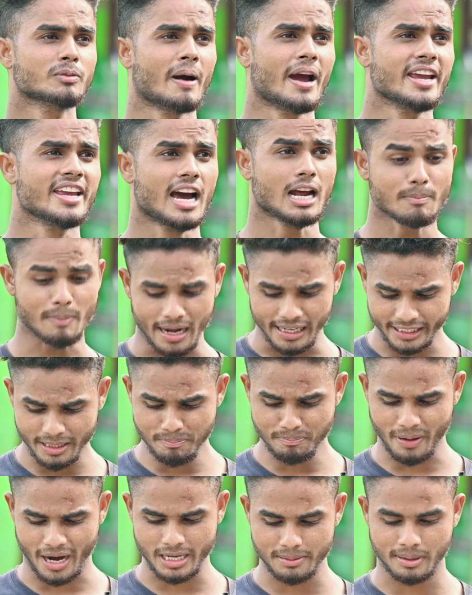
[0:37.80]
भाई यार
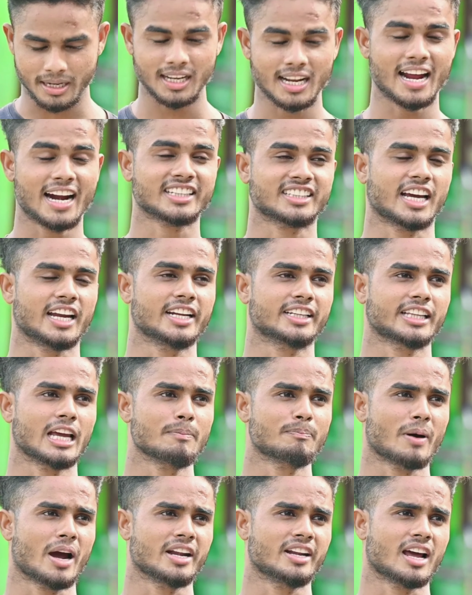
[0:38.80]
बाल्टी में पानी भल्ला यार सानिक
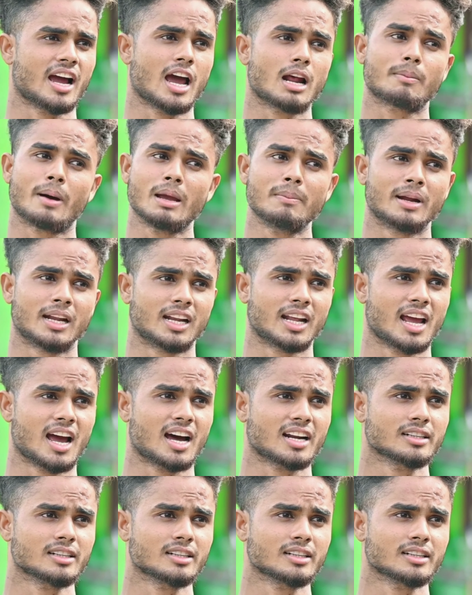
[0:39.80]
टाइम पानी ना यार भाई भल्ला